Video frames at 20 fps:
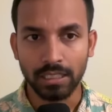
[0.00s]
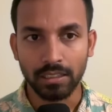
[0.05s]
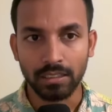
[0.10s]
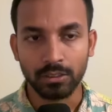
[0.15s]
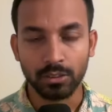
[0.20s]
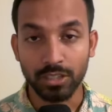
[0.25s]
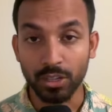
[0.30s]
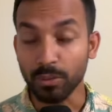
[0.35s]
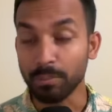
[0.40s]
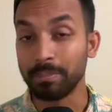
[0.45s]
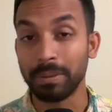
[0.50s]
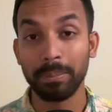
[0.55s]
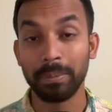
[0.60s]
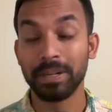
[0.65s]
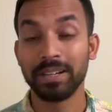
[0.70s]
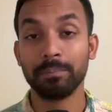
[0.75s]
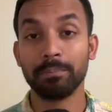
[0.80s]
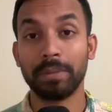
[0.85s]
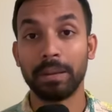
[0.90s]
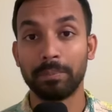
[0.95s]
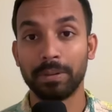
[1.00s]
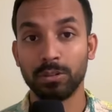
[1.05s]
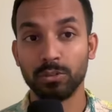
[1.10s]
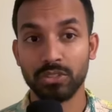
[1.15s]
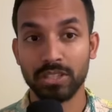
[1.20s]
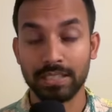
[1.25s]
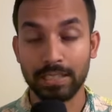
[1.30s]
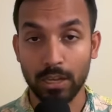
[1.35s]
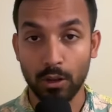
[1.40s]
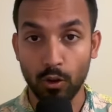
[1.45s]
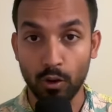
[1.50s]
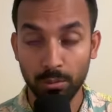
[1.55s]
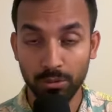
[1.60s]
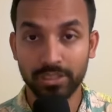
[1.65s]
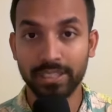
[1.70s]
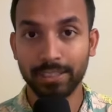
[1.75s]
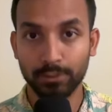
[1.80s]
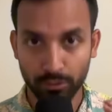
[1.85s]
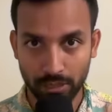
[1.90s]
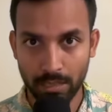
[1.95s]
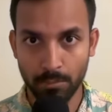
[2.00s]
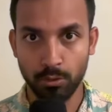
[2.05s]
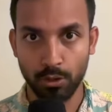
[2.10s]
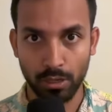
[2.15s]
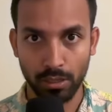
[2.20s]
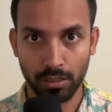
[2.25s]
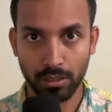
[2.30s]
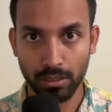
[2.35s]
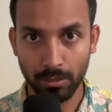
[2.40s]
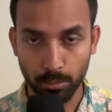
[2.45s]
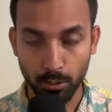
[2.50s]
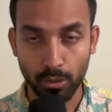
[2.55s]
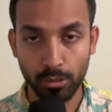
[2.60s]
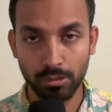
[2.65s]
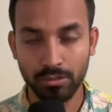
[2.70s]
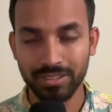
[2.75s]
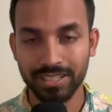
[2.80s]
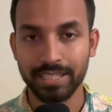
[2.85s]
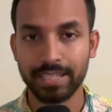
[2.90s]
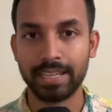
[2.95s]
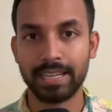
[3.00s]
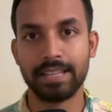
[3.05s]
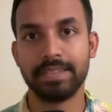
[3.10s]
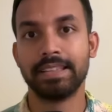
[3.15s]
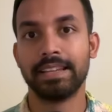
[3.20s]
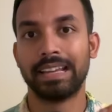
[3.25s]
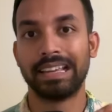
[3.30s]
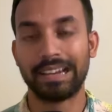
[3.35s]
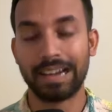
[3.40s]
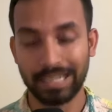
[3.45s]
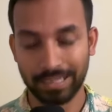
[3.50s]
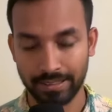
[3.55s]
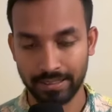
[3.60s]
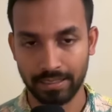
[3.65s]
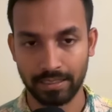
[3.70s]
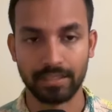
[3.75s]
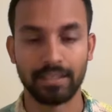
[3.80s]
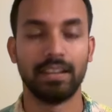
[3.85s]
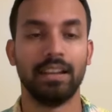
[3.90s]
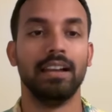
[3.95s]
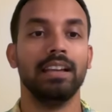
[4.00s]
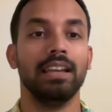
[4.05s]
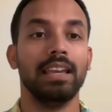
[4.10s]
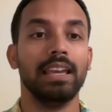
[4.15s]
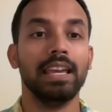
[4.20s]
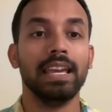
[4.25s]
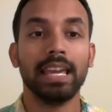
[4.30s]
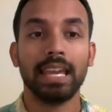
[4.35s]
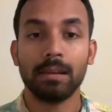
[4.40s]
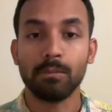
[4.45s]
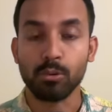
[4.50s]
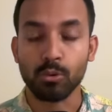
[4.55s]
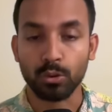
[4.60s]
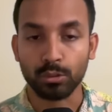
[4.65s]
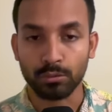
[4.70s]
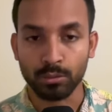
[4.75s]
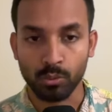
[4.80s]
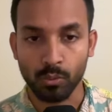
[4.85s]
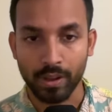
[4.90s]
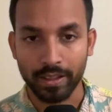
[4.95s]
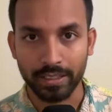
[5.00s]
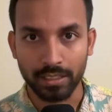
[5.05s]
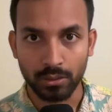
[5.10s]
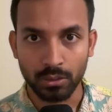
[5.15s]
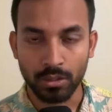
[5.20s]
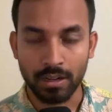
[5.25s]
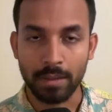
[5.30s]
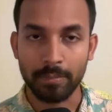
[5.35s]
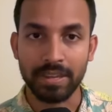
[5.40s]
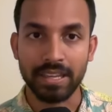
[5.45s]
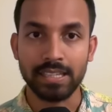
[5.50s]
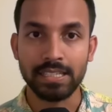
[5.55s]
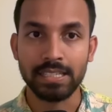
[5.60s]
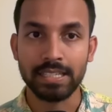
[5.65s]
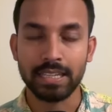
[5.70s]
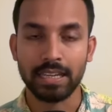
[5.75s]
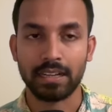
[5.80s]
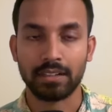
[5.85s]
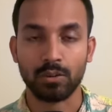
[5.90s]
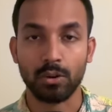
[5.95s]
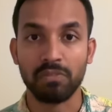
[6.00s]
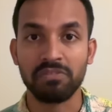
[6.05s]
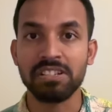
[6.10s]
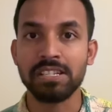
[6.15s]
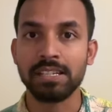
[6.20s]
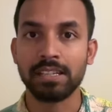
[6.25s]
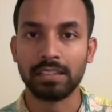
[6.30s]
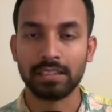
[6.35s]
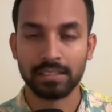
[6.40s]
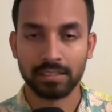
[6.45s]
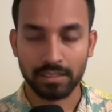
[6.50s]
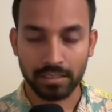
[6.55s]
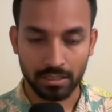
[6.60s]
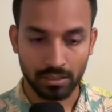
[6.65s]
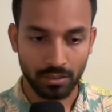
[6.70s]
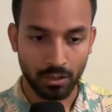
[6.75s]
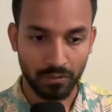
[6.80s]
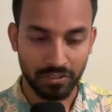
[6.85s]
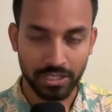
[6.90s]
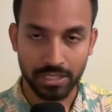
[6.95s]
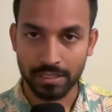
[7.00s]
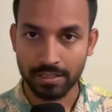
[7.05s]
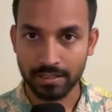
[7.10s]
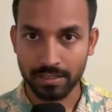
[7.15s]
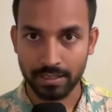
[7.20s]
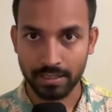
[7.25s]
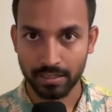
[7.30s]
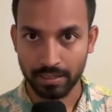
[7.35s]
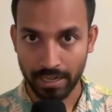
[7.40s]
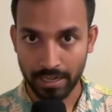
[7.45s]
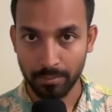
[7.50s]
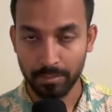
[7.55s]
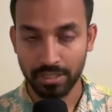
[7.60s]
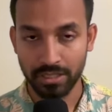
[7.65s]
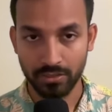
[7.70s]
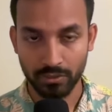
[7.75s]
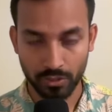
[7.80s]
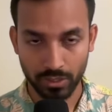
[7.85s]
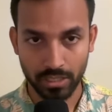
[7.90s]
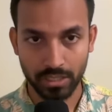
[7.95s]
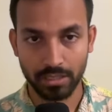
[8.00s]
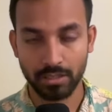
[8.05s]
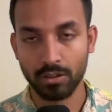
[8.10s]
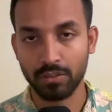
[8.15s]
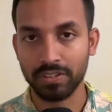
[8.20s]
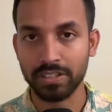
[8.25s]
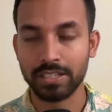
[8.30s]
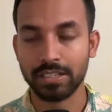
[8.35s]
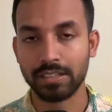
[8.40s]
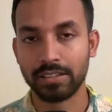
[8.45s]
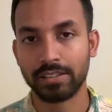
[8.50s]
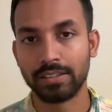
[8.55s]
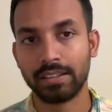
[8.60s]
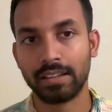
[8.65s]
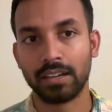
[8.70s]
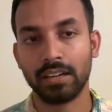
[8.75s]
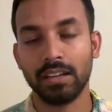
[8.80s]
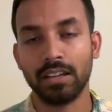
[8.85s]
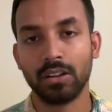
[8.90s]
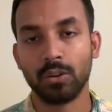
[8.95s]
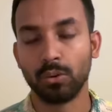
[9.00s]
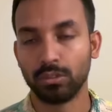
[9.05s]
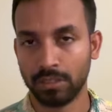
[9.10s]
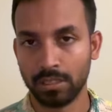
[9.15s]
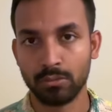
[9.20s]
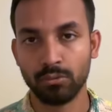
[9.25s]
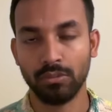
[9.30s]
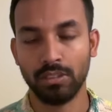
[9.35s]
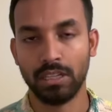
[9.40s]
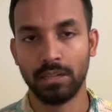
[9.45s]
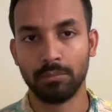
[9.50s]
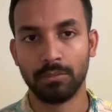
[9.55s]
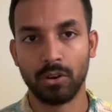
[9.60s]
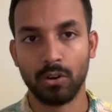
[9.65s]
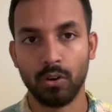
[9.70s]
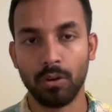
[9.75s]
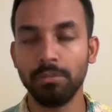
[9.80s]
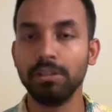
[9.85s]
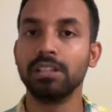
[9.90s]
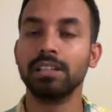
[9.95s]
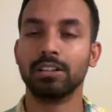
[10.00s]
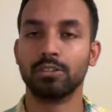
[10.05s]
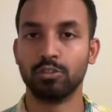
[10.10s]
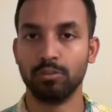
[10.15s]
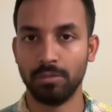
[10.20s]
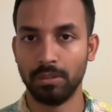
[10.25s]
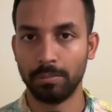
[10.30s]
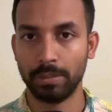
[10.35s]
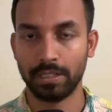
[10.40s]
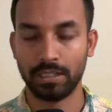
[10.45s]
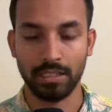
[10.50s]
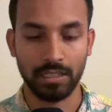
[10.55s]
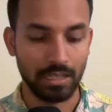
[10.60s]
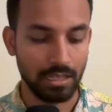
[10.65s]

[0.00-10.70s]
তো যাই হোক ব্যাপার ব্যাপার হচ্ছে যে অবস্থা এতটাই ভয়াবহ যে শেখ হাসিনাকে রাখতে যাচ্ছে না এবং গত কয়েকদিন ধরে আমি ইন্ডিয়ার অফিসিয়ালদের অফিসিয়ালসদের অ্যাডমিনিস্ট্রেশনের অফিসিয়ালসদের কথা শুনলাম অবিশ্বাস্য ব্যাপার